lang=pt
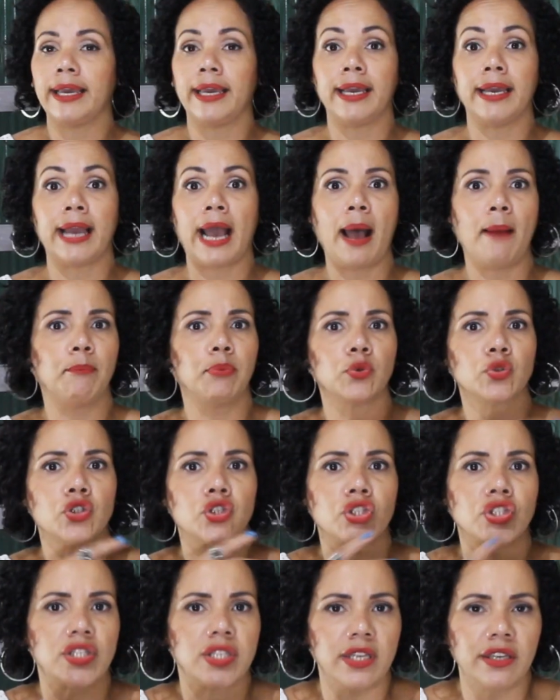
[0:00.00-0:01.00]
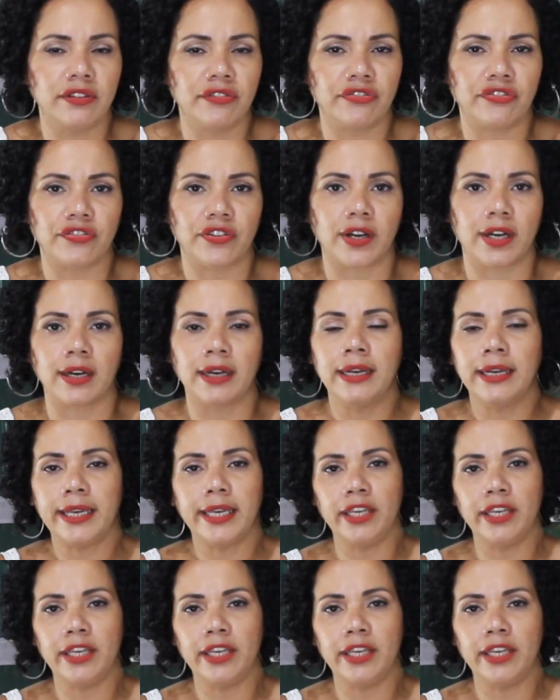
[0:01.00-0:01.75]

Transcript: é, abusiva,